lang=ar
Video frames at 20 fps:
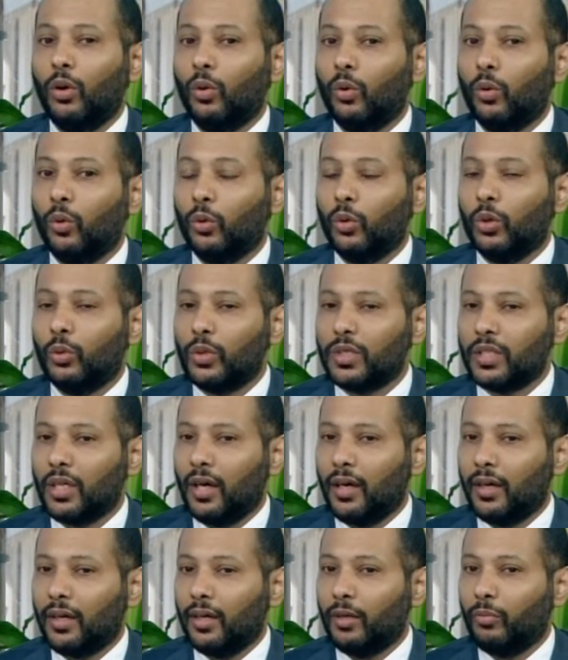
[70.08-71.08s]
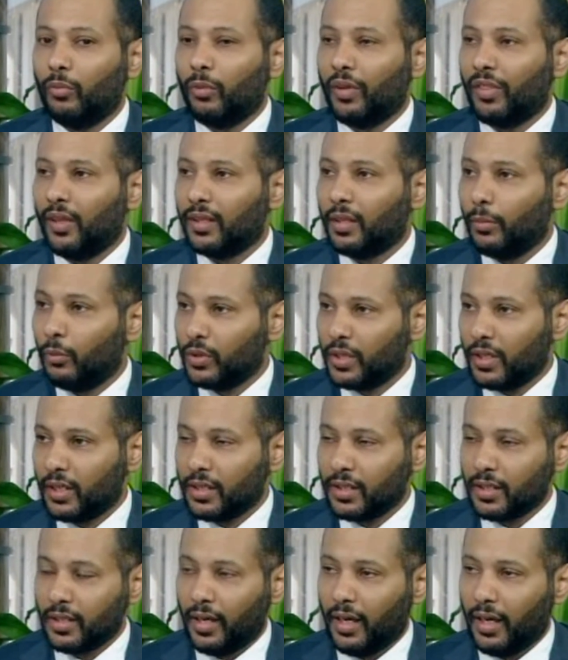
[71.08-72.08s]
والوزارة ممثلة وزير
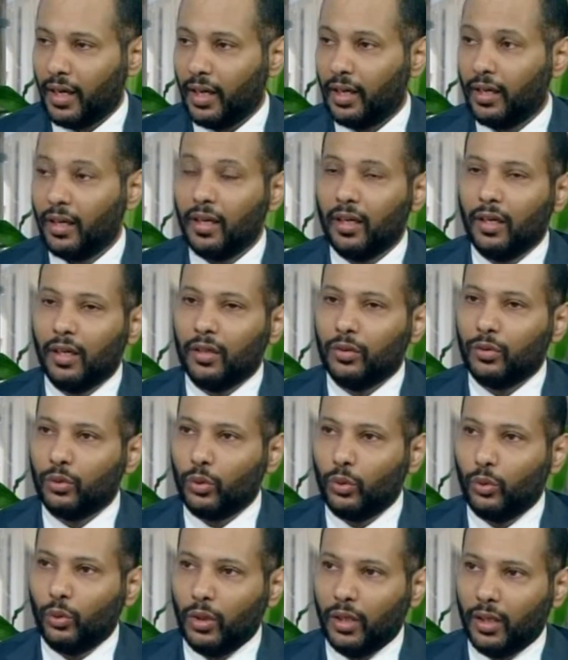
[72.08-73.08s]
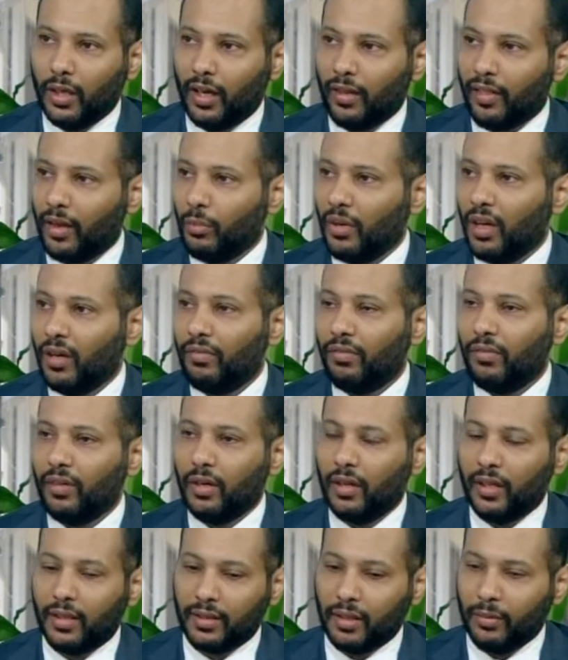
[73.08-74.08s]
الصحة تولي هذا الملف
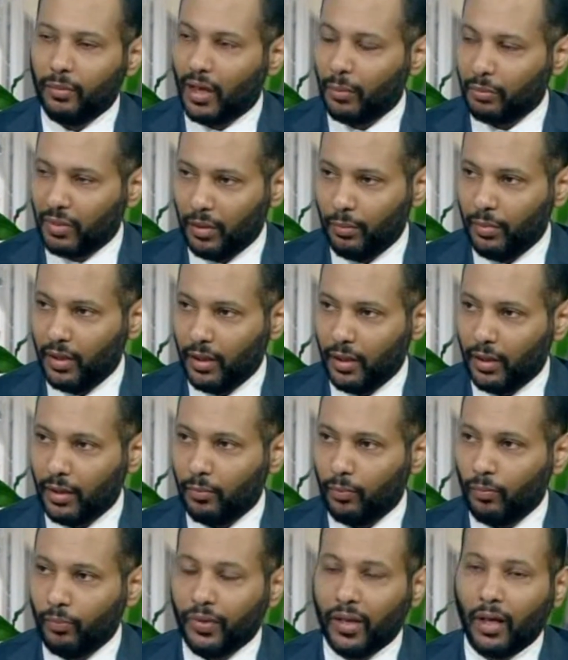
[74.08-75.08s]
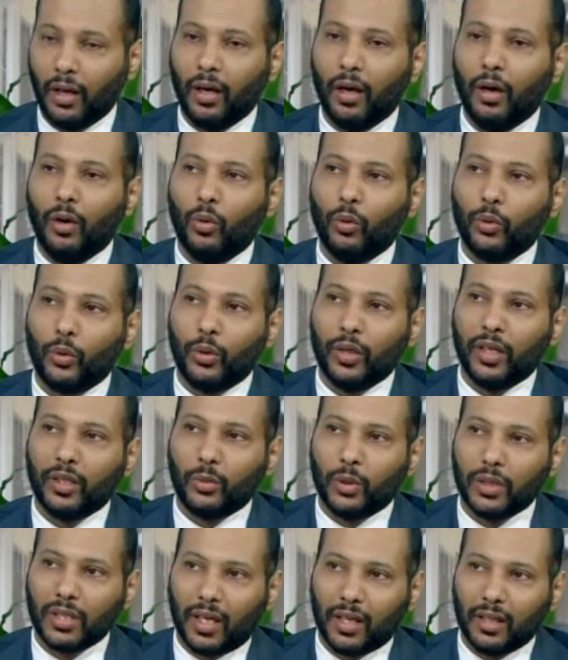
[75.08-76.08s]
اهتمام كبير نعم. ورؤية
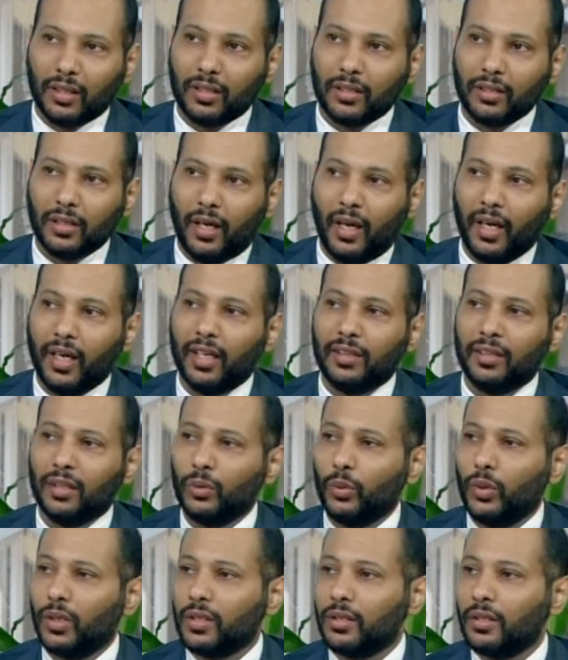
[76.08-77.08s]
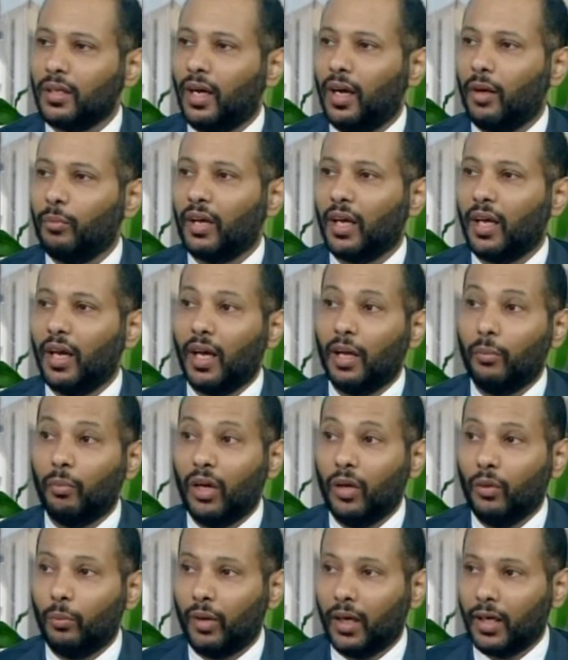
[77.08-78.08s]
وزارة الصحة هي تطوير الصحة من خلال
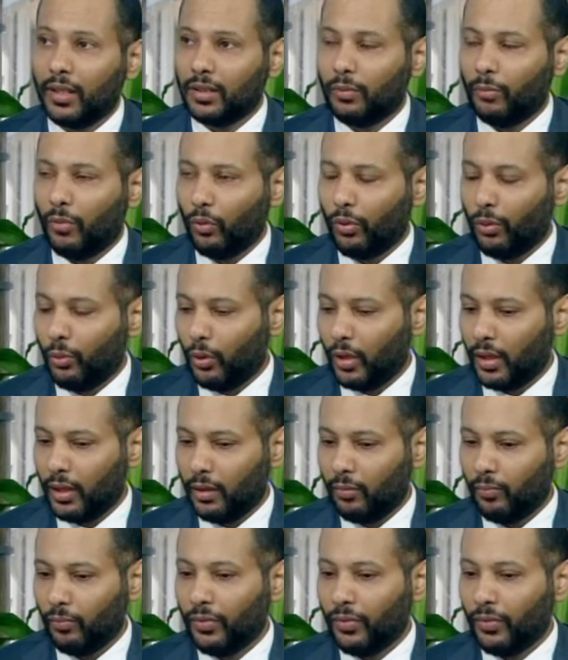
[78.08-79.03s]
معلومات موثوقة